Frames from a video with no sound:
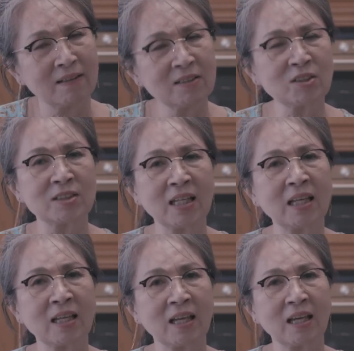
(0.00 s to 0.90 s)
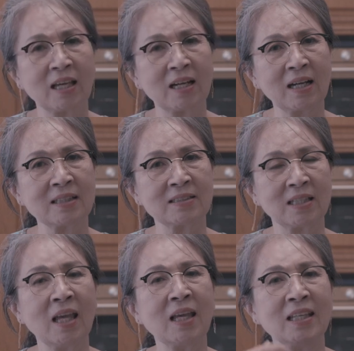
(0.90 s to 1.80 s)
이거 제가
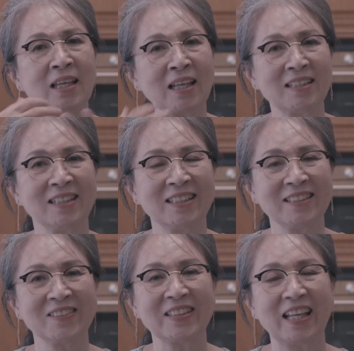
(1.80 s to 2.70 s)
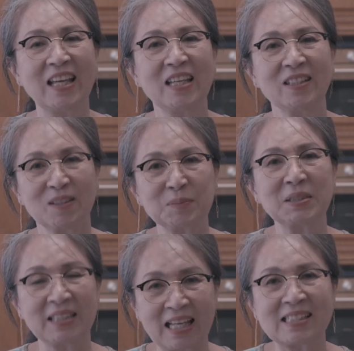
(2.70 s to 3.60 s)
제의해 드리는 건데
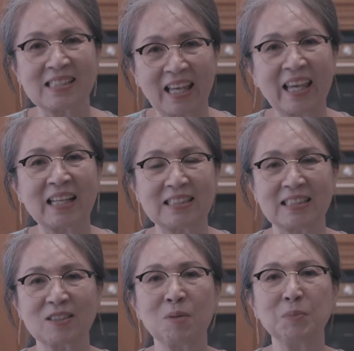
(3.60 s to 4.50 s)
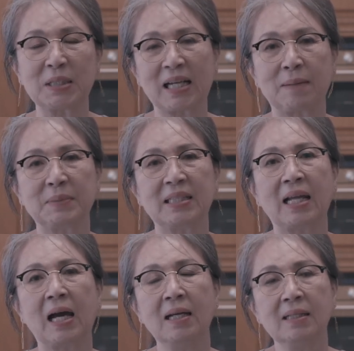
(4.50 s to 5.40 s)
여러분들이 예스 해야지 선물이
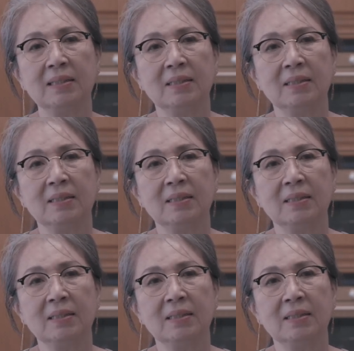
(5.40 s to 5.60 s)
갑니다.